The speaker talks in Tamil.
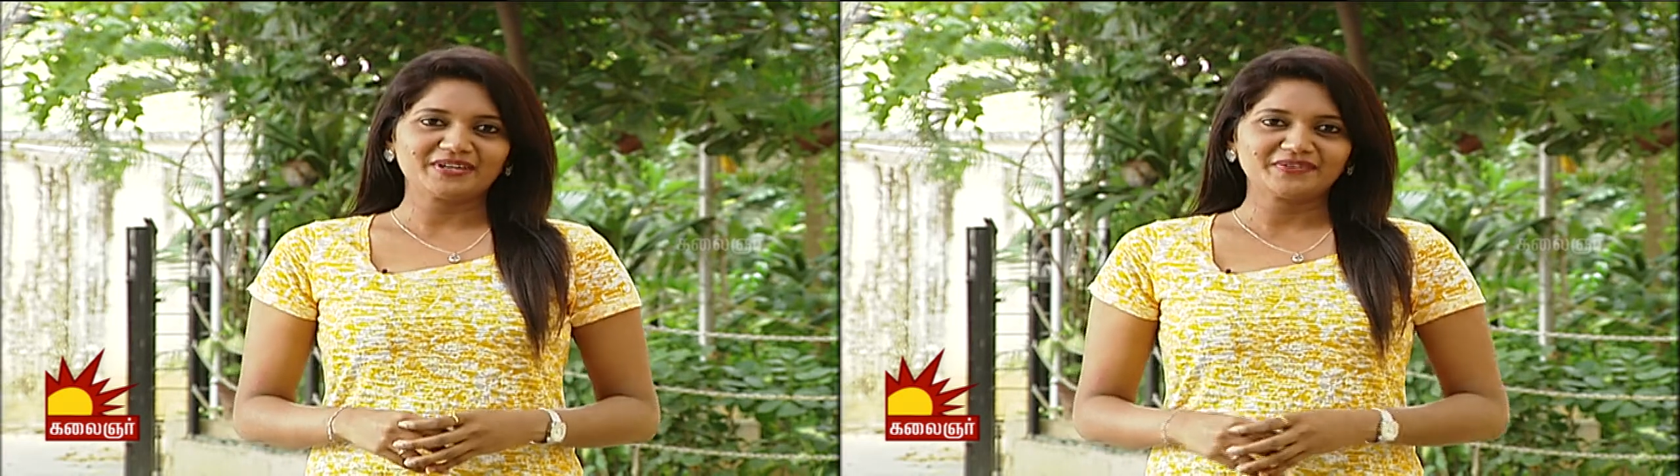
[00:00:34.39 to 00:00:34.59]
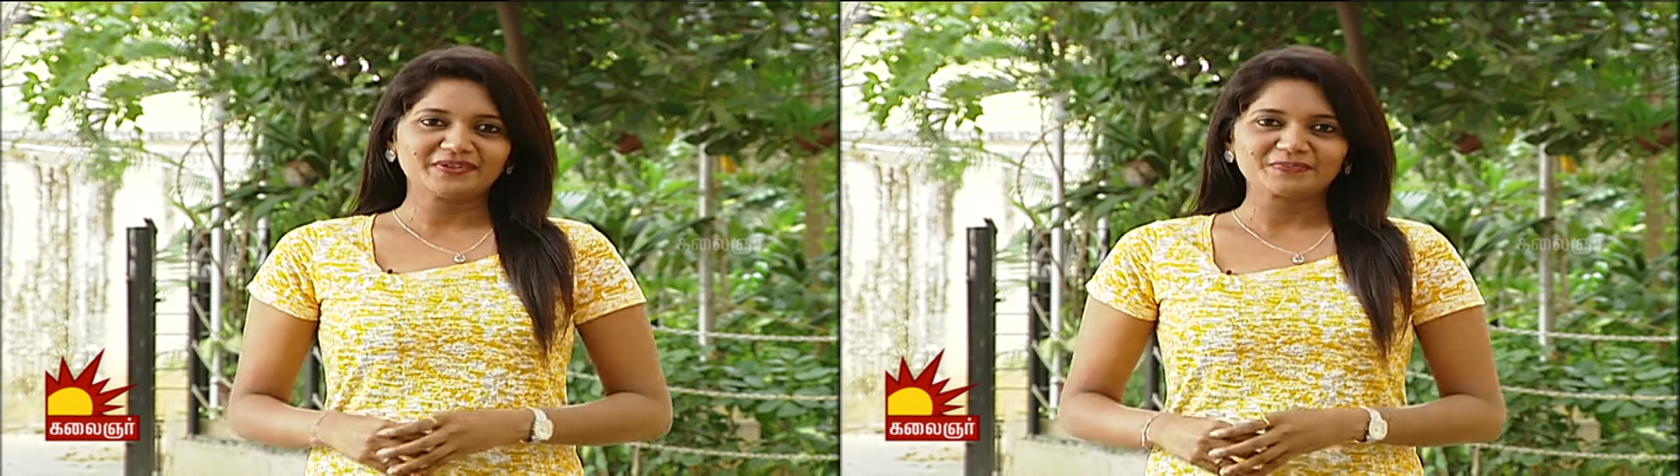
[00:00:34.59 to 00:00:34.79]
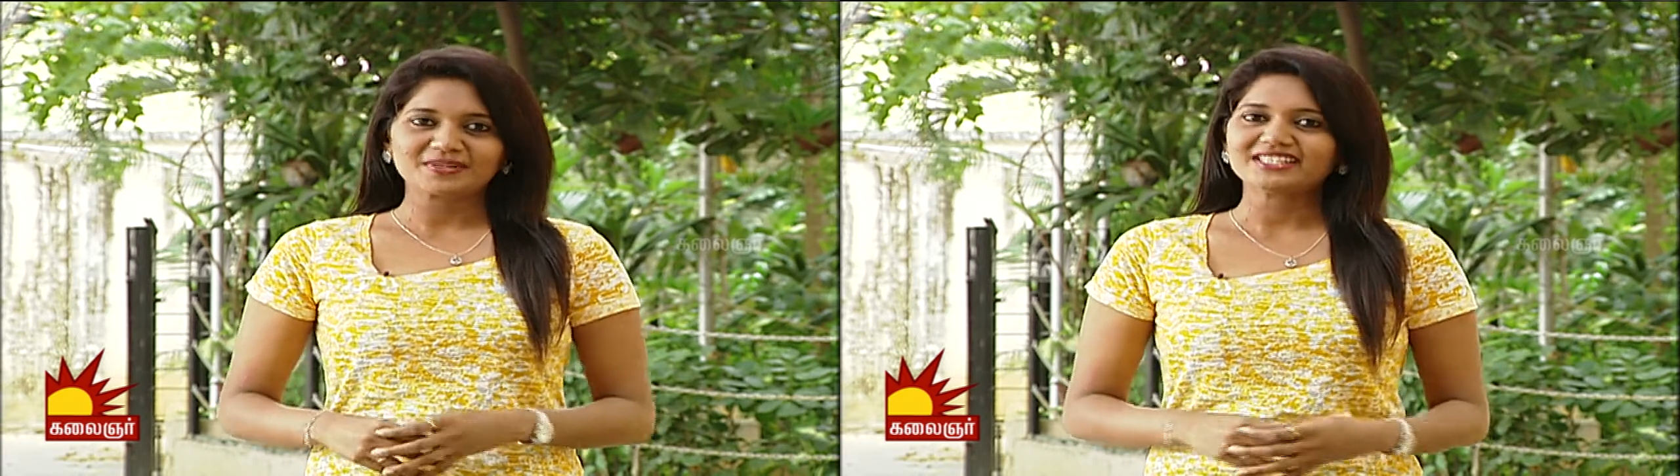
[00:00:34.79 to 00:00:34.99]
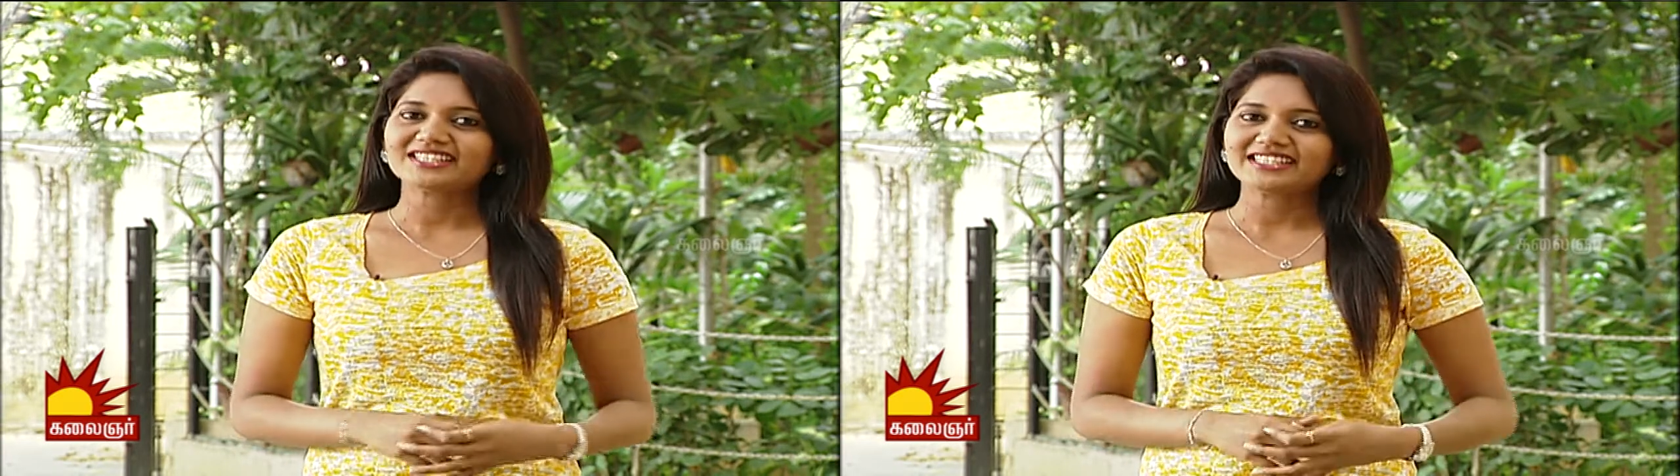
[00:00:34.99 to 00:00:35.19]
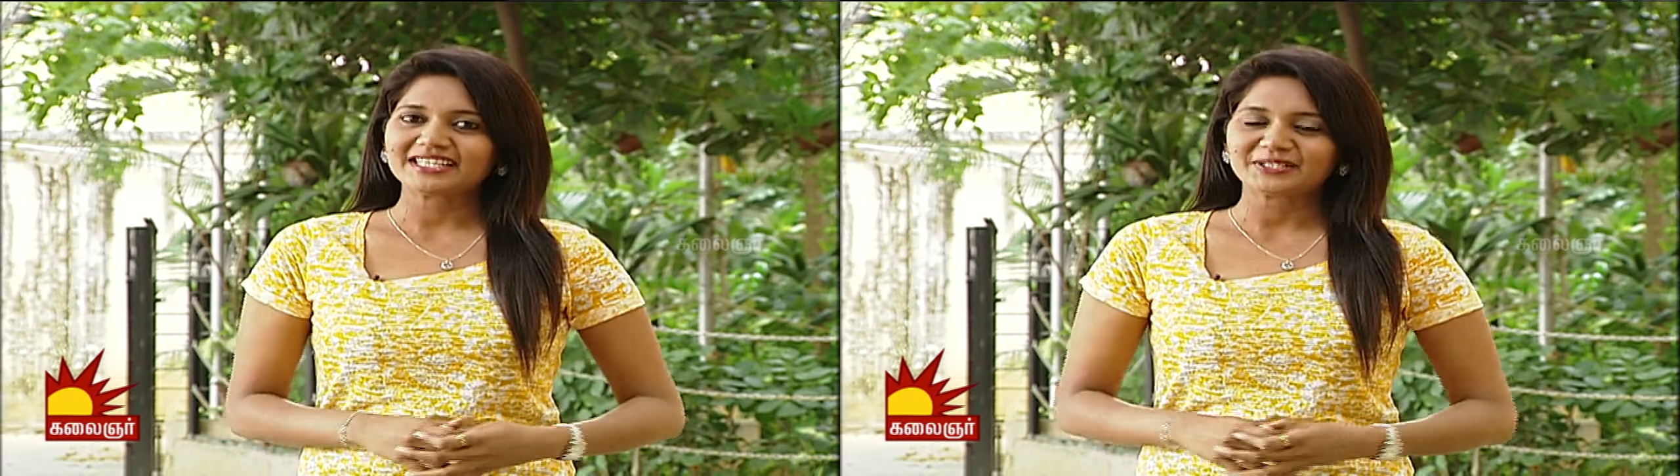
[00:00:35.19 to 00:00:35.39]
வரவிருப்பது
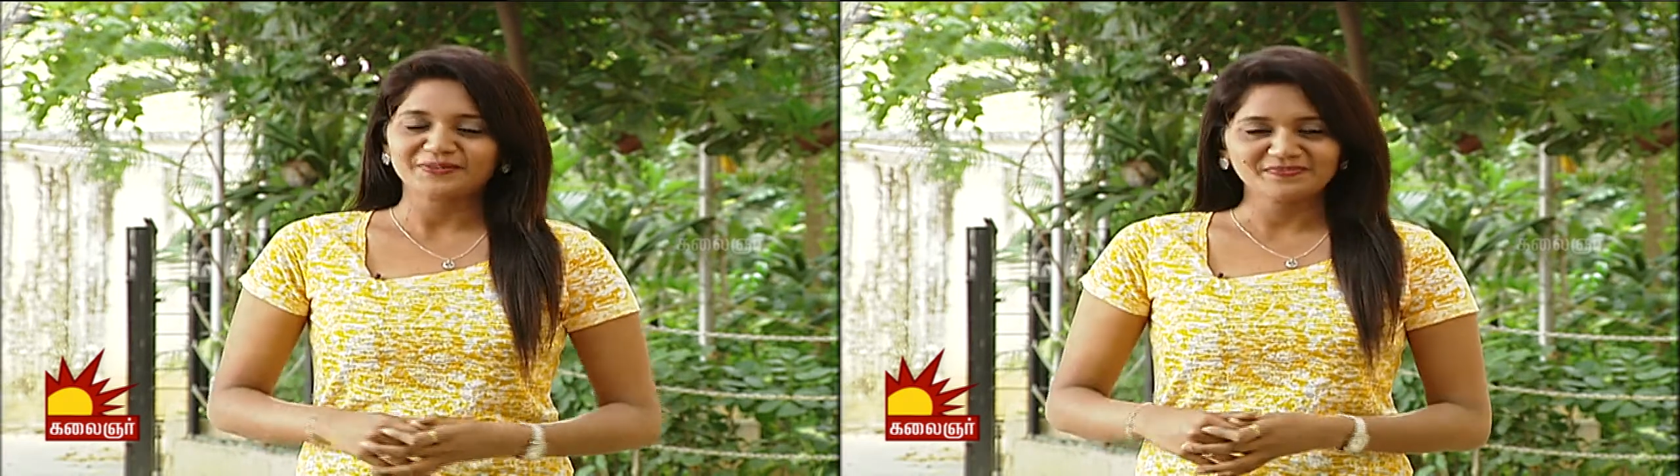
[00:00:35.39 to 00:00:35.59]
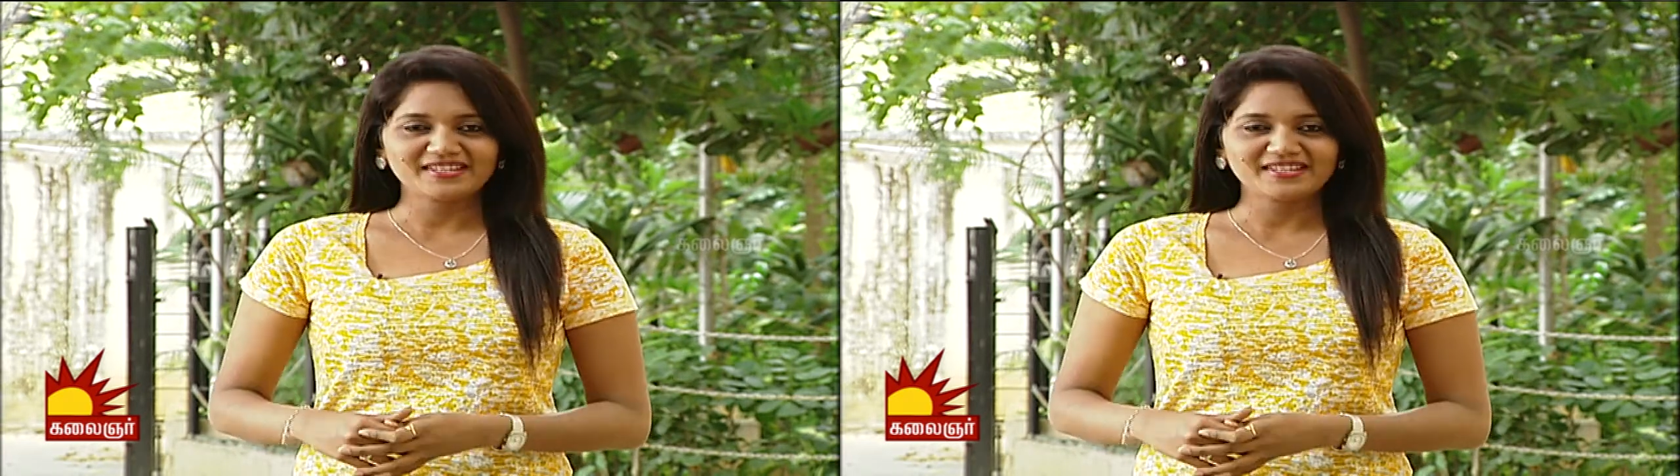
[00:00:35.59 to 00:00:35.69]
தீதும்